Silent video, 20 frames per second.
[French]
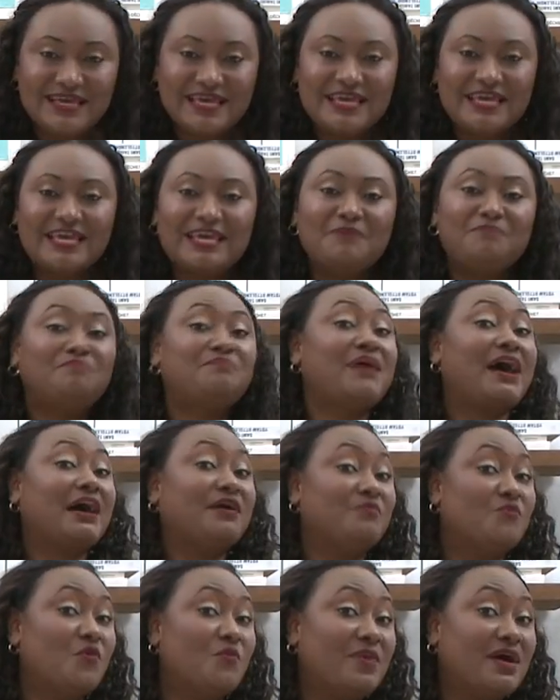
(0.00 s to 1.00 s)
Et
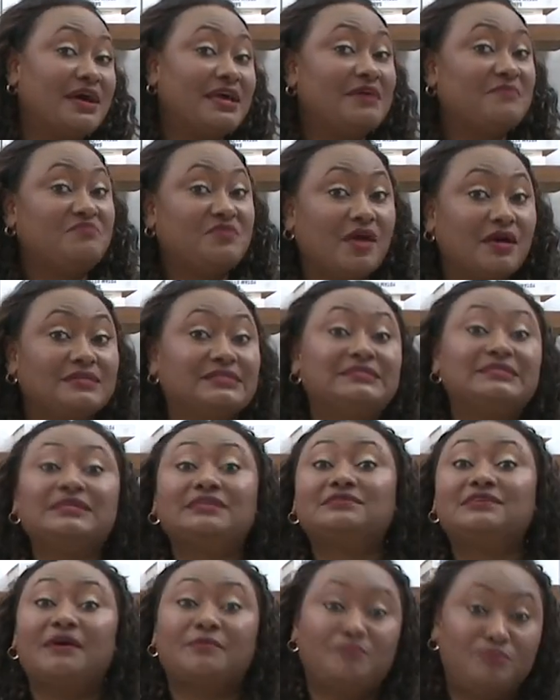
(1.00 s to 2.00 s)
par moments, eh bien,
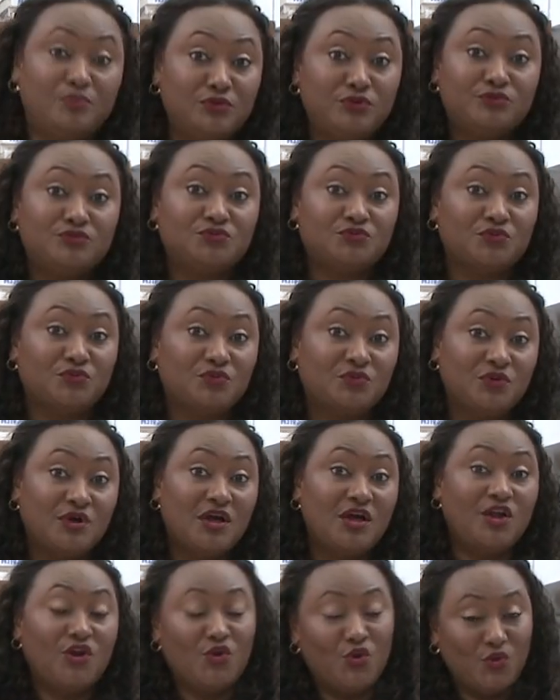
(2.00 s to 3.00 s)
c'était plutôt
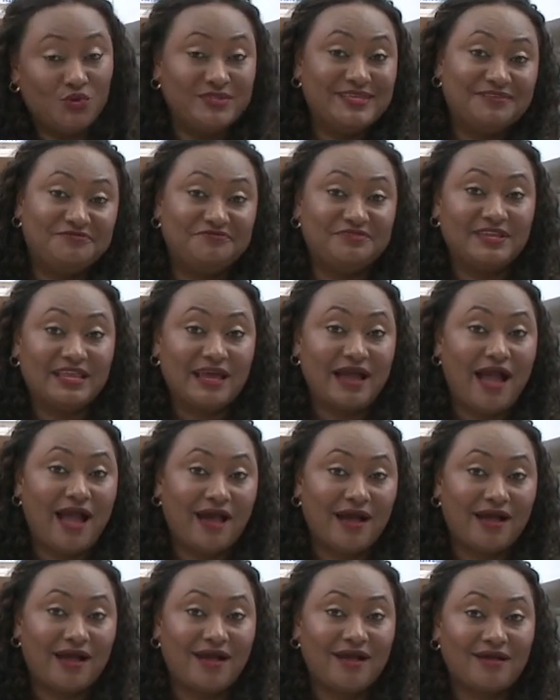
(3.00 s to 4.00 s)
le défilé
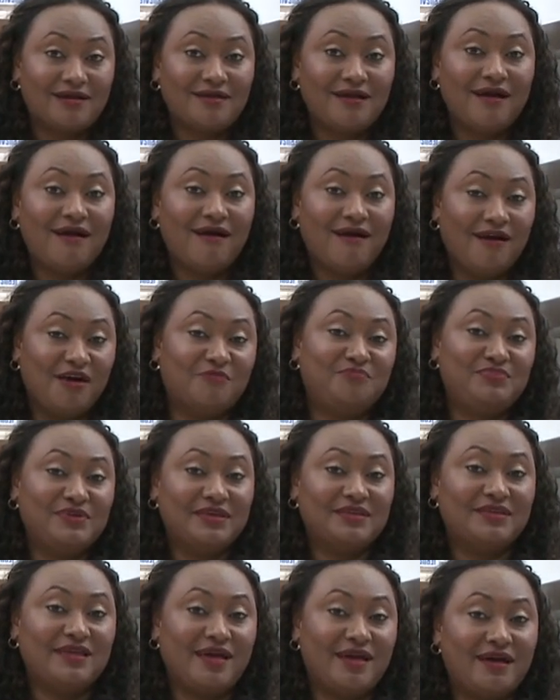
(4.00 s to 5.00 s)
Rara, en
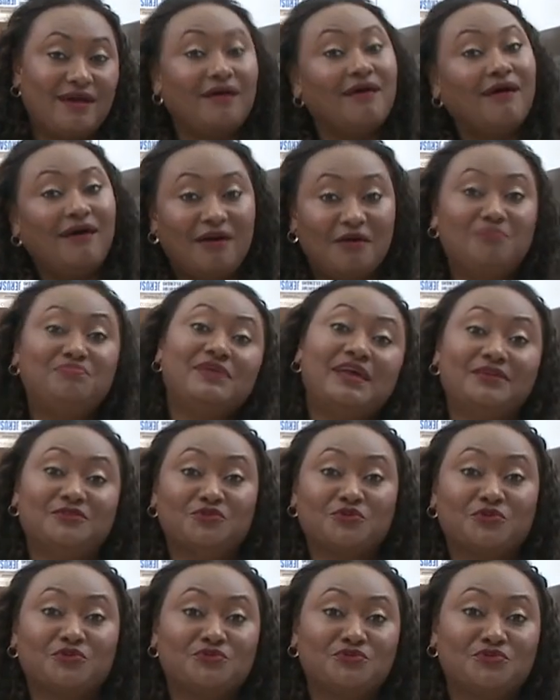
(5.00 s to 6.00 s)
plein air, en pleine
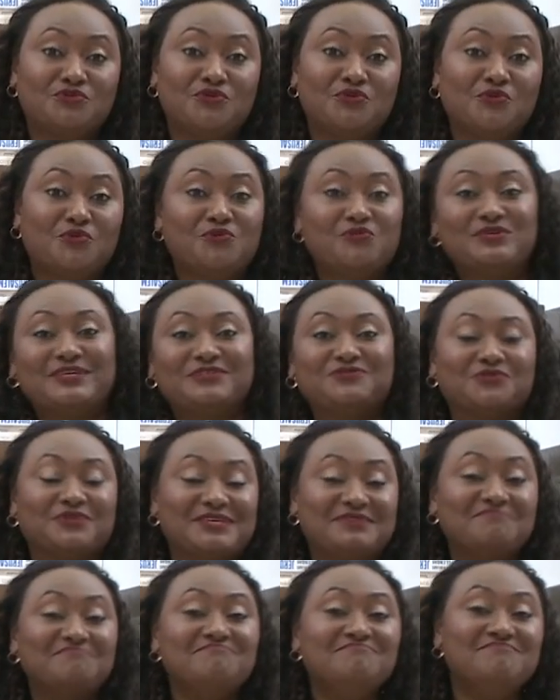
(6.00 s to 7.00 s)
rue, où nous étions
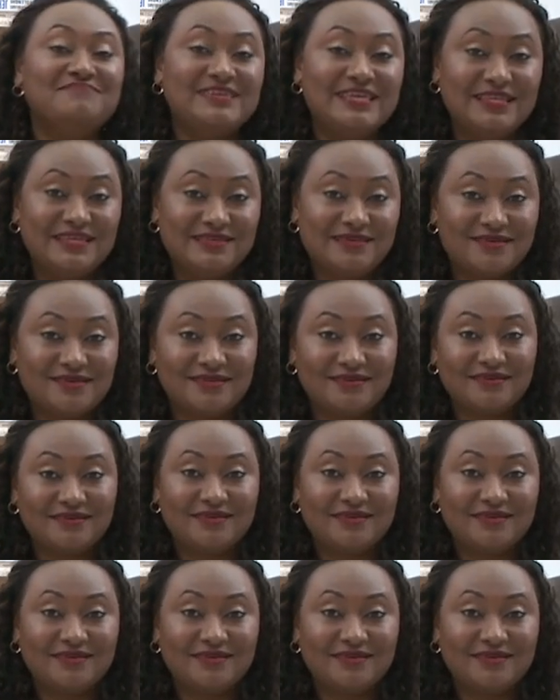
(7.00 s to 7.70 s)
des milliers